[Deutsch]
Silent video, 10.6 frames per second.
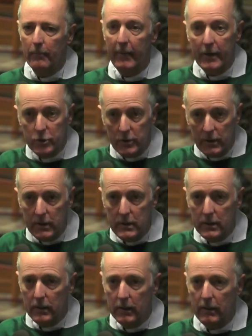Menschen
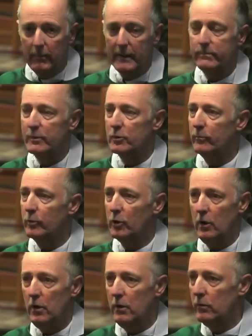hier im Erzbistum
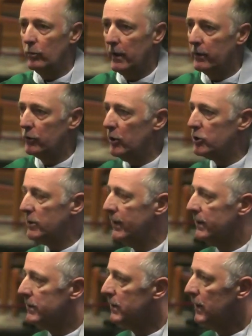Köln oder in
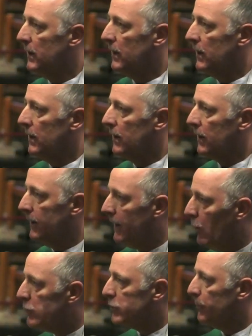Deutschland
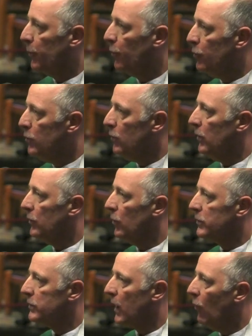genauso berühren
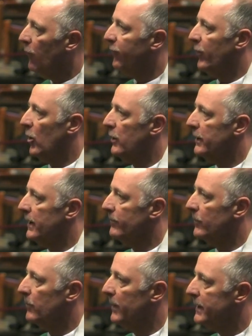und
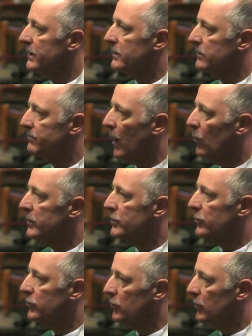auffordern, mitbauen
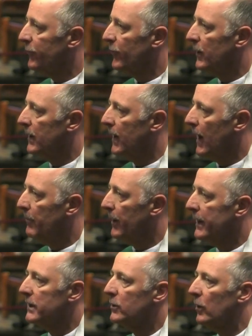zu dürfen, am
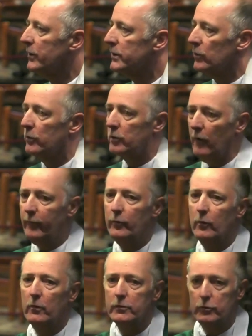Reich Gottes und
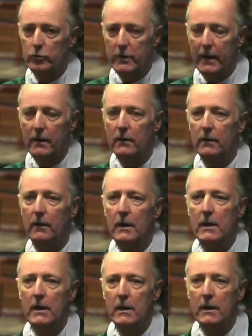Hoffnung zu schenken,
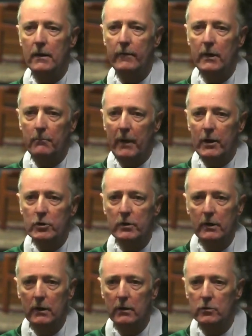wie den Menschen
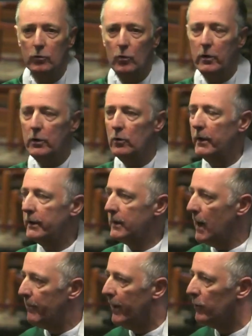in Tokio, in
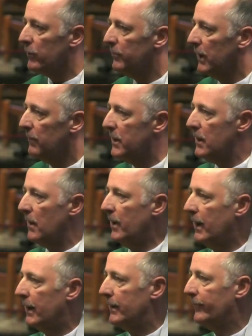Japan und in
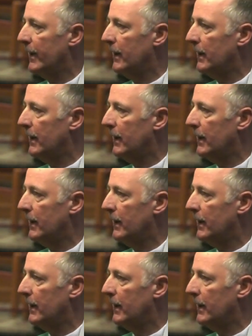Myanmar,